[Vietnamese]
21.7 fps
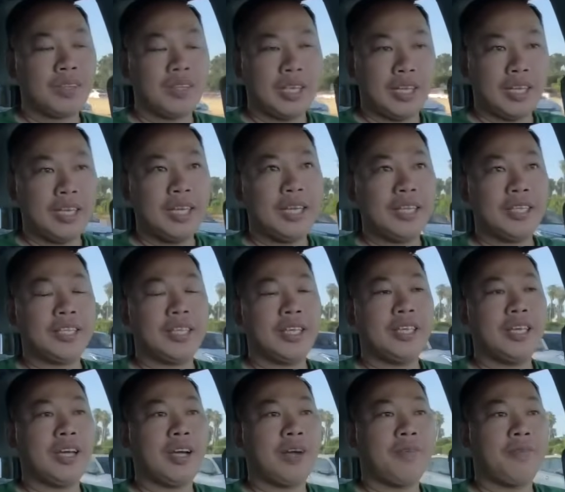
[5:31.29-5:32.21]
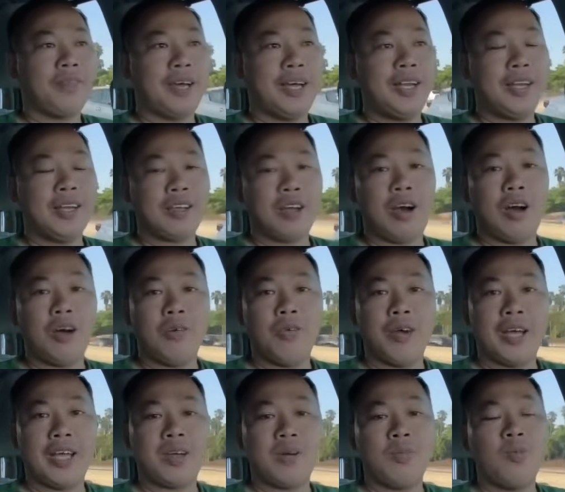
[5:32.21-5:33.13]
đó chứ không phải là con
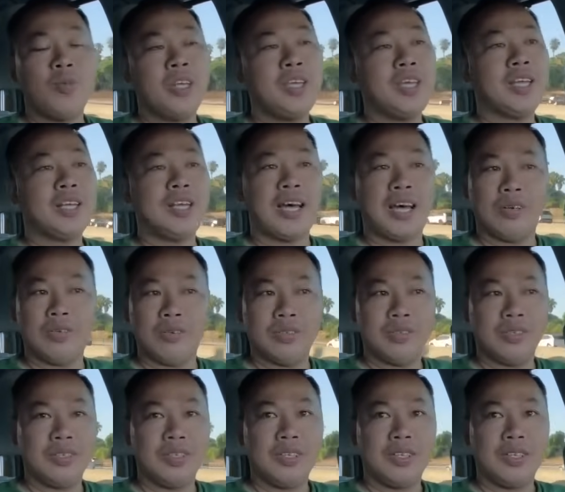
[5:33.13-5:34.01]
của ai cũng quý hết đâu